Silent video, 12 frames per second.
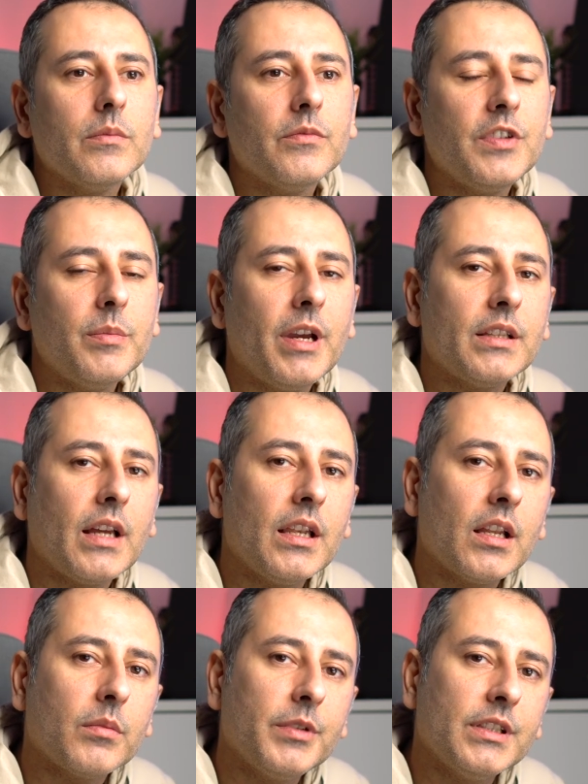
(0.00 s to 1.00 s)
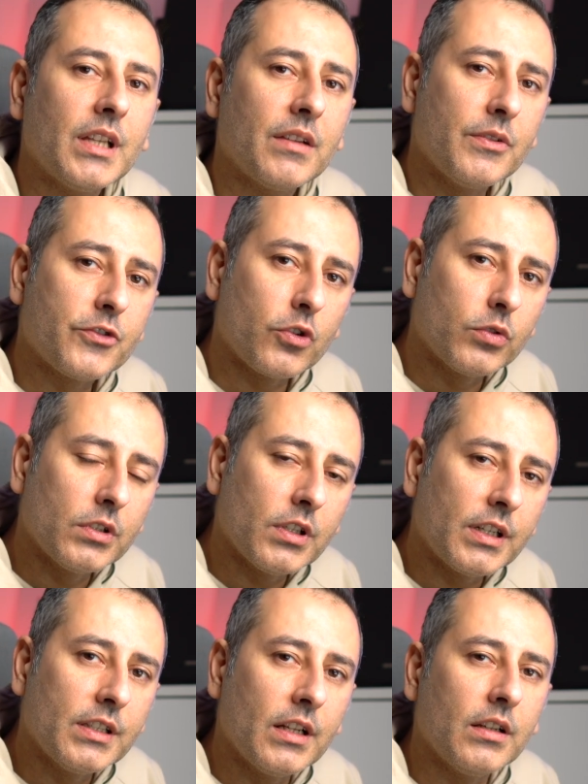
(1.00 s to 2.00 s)
فيما يتعلق بتخفيف شروط
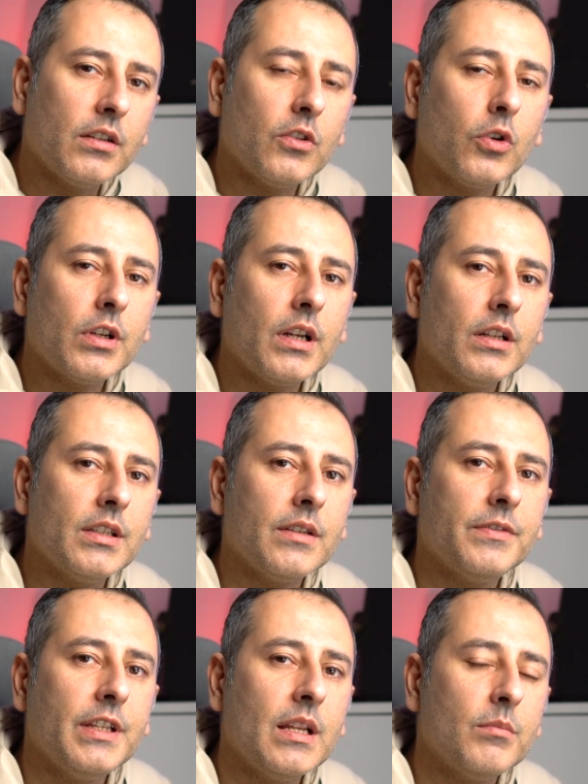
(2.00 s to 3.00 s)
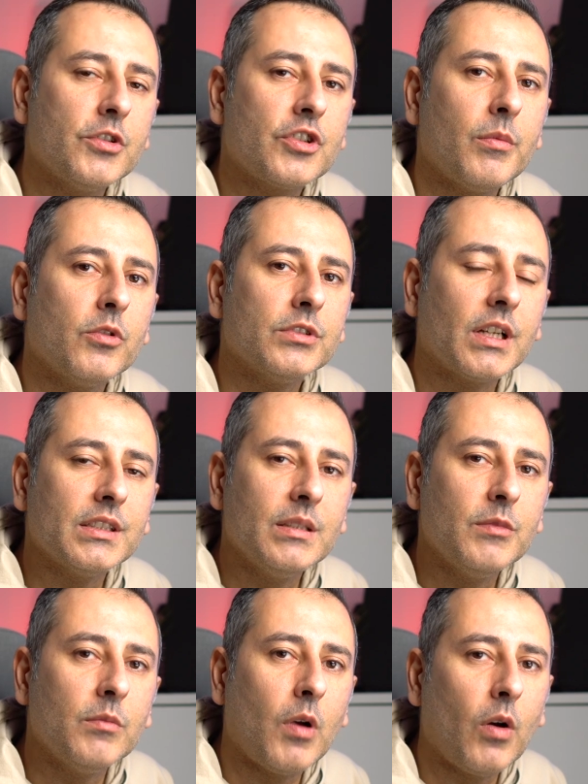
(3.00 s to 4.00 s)
الأخرى أخرى قلنا في لم الشمل وتقديم
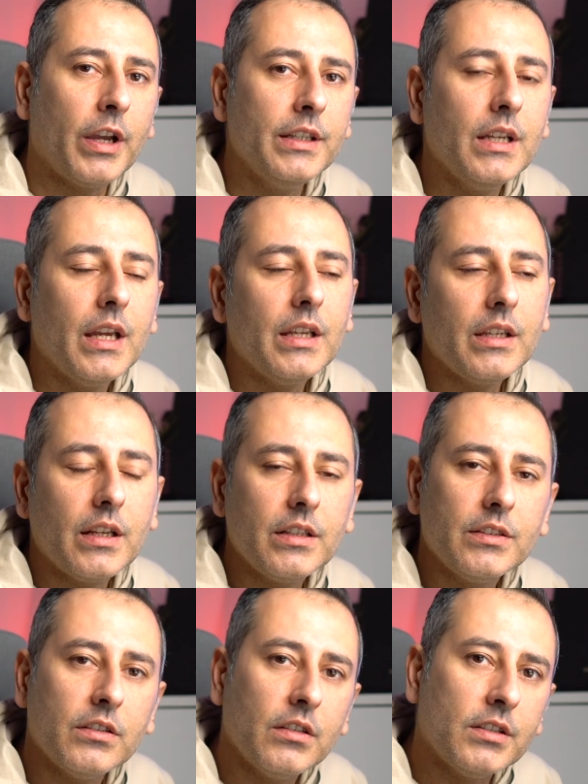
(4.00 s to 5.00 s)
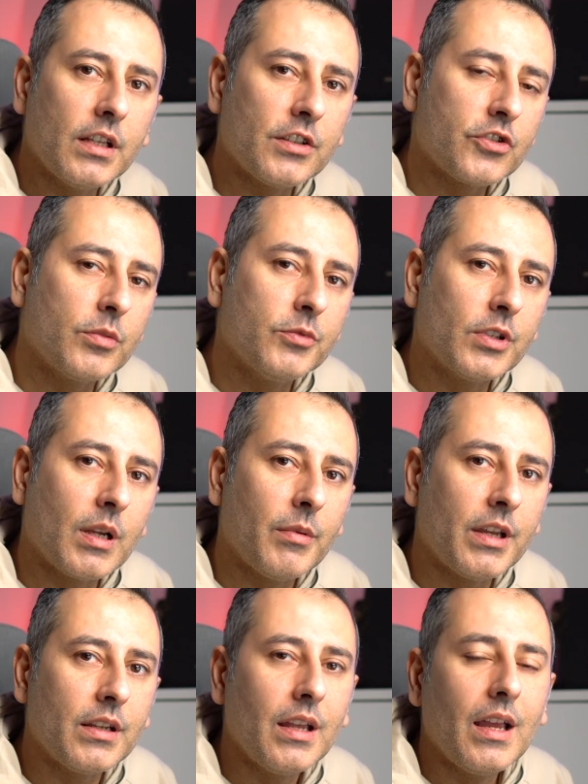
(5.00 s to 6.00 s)
المواعيد يا ريت ينقل لنا تجربته
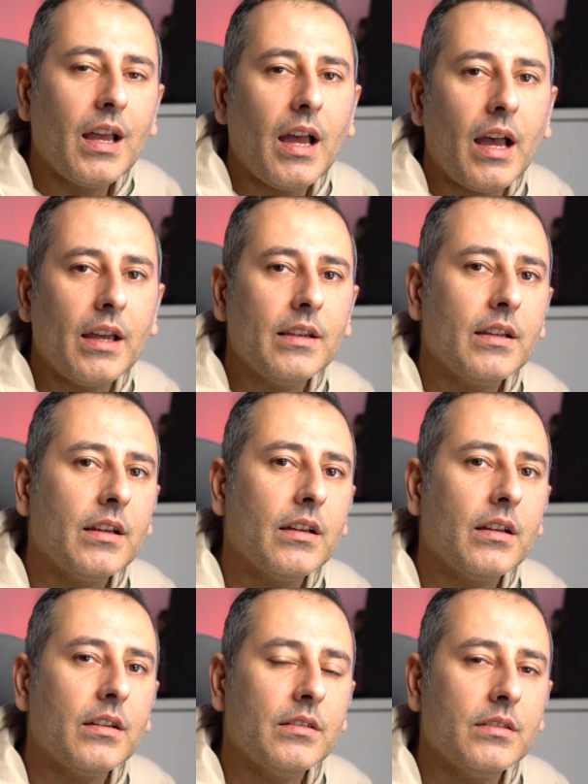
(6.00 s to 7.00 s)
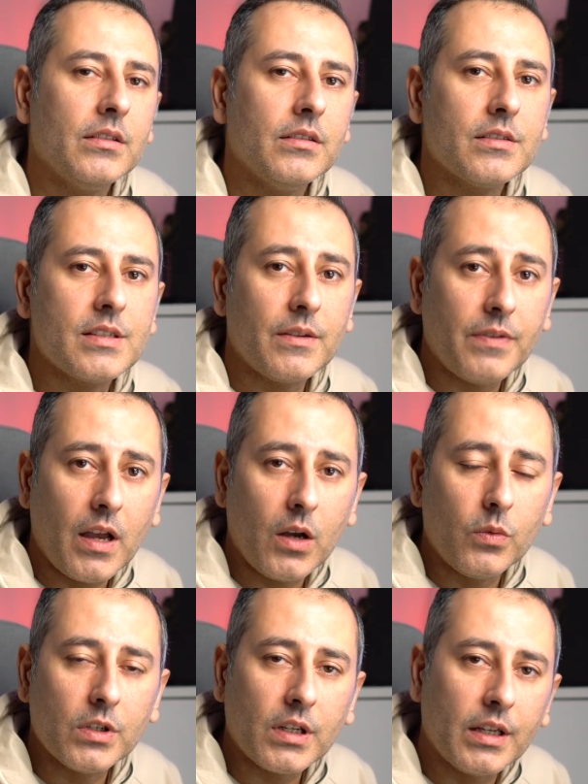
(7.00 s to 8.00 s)
كمان على الصفحة
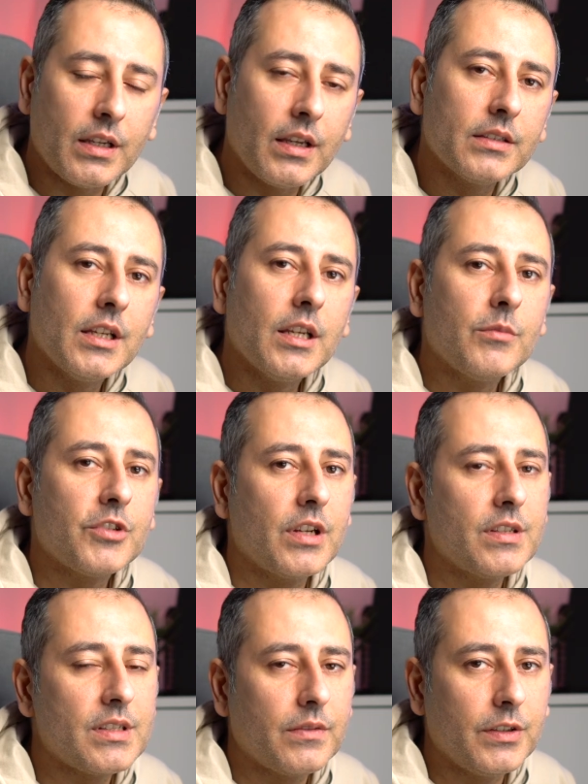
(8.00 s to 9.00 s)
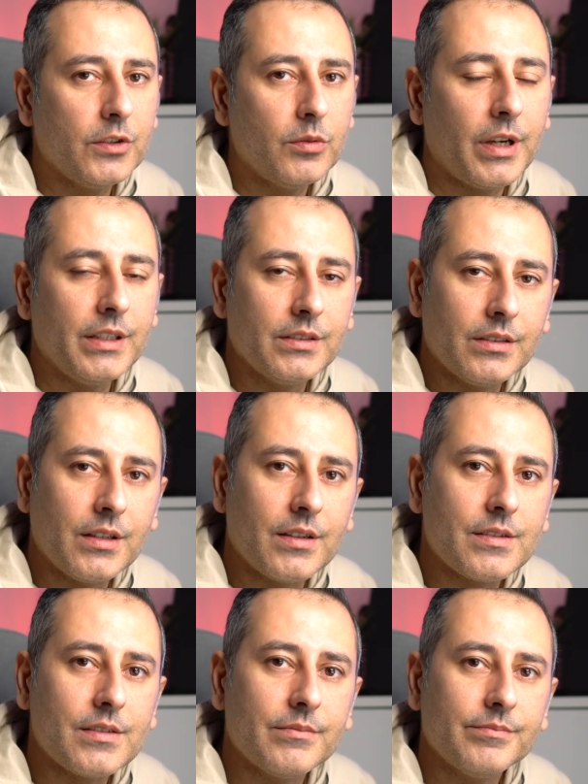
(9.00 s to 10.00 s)
والقناة مشان يستفيدوا بقية
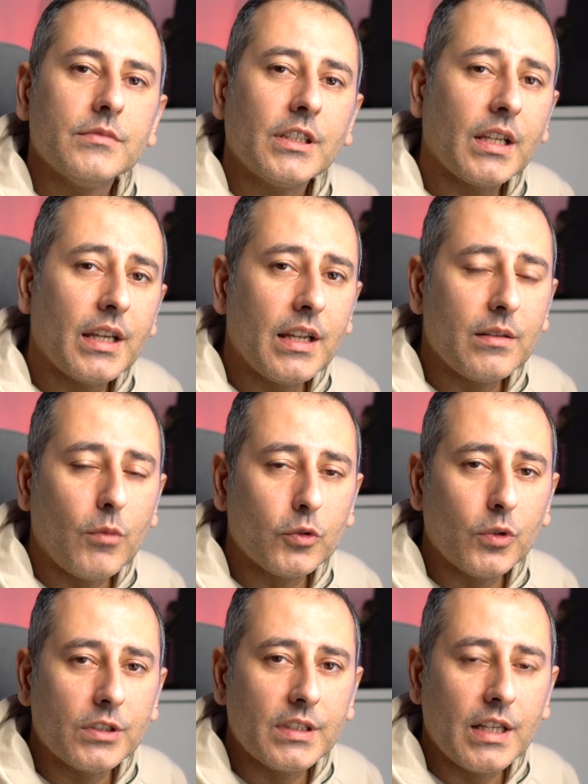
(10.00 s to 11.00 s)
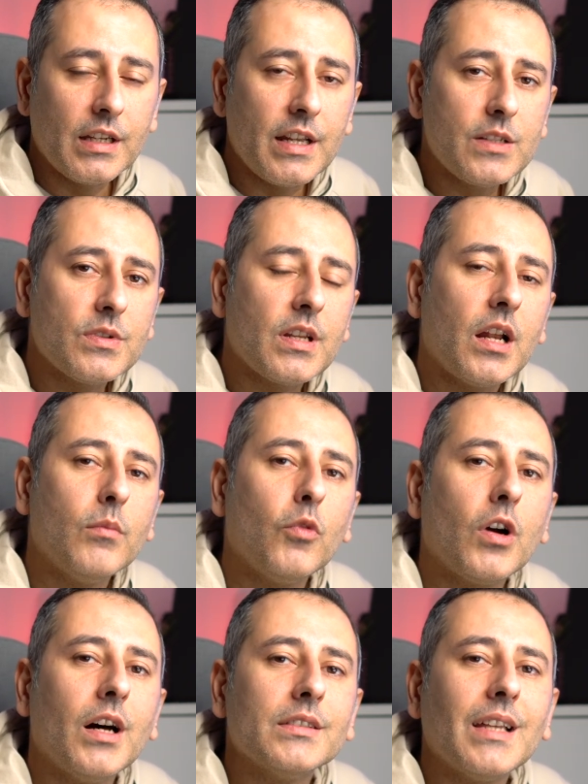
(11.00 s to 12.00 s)
الناس ننتقل الى الموضوع التالي، رئيس وزراء
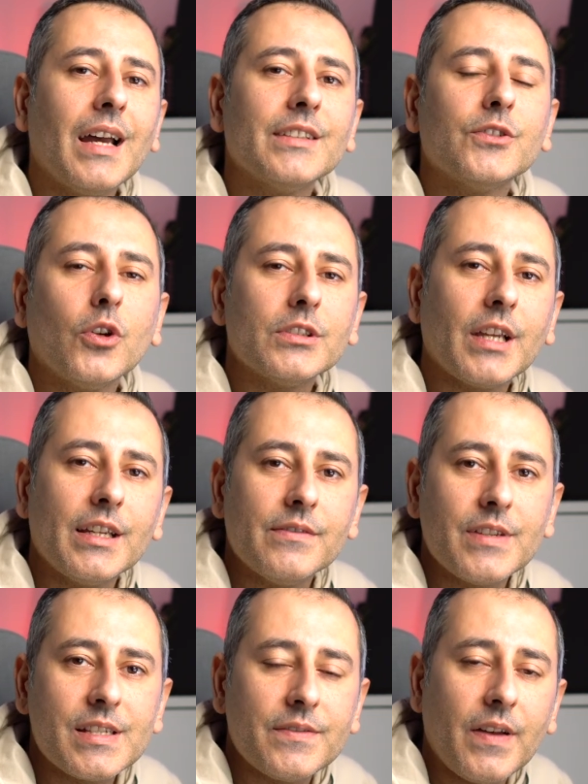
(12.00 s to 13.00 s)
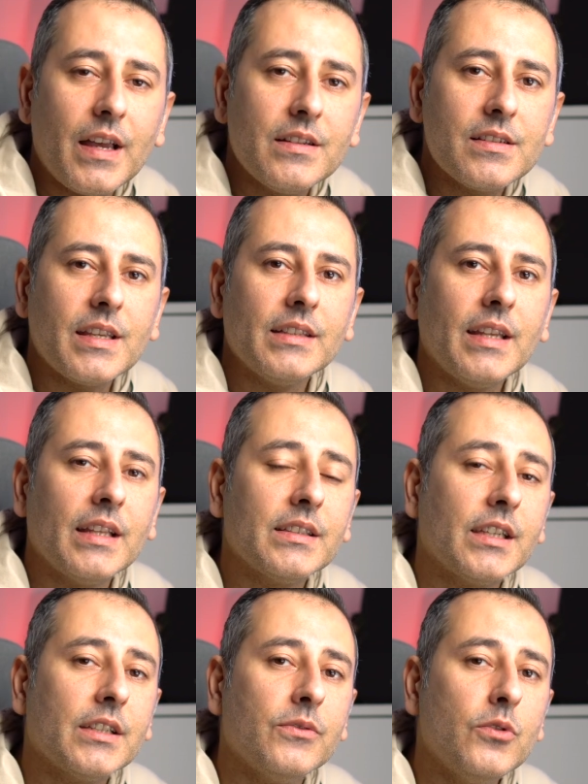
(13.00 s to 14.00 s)
مقاطعه نوردرين فيستفالن السيد
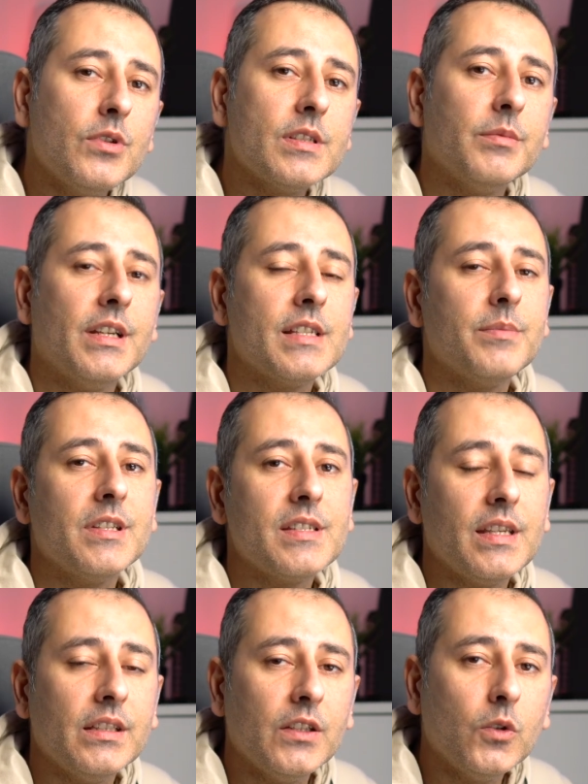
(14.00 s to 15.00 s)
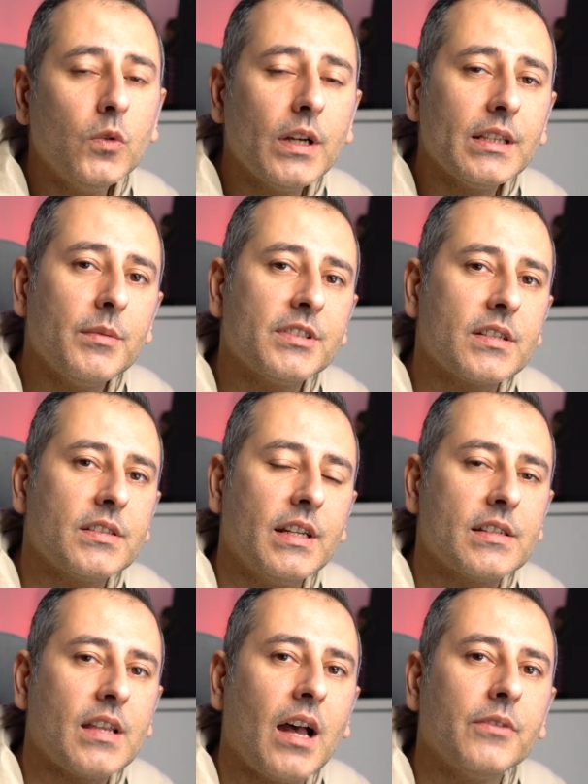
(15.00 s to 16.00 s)
هندريك فيوست من حزب السي دي او ادلى بتصريح
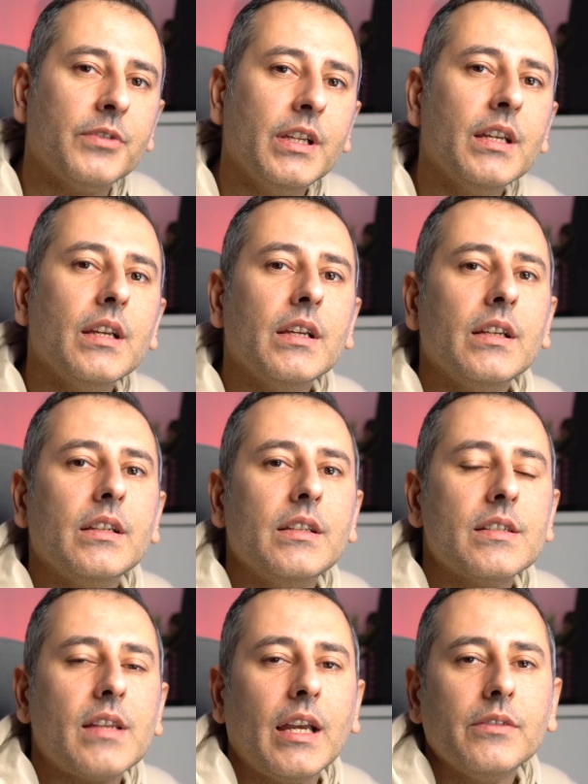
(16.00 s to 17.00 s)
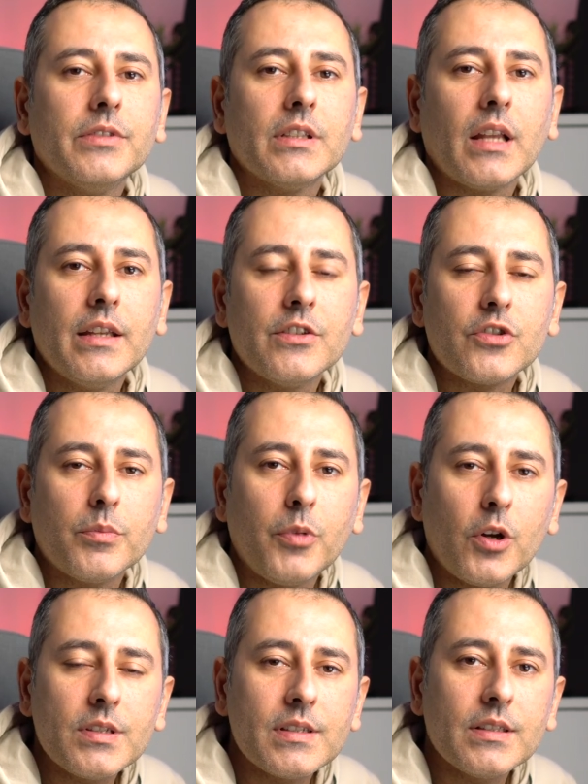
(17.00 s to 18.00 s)
صحفي لصحيفه الغاينيش
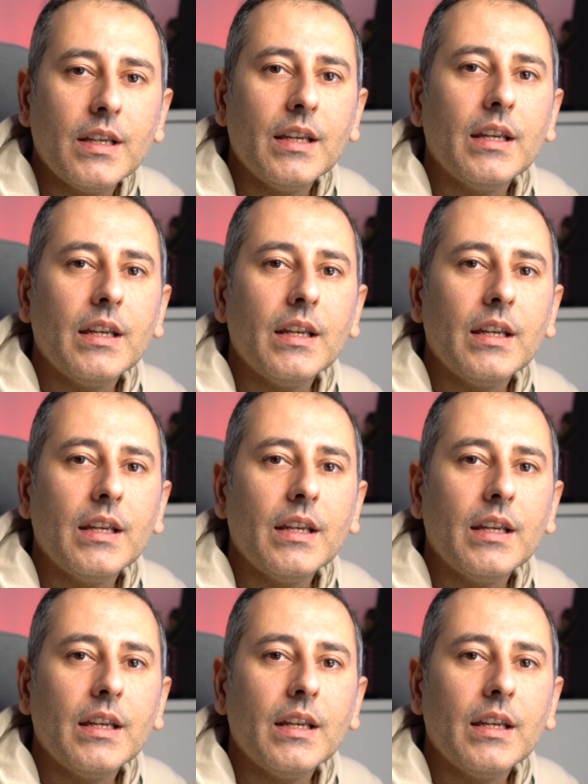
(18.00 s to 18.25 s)
بوست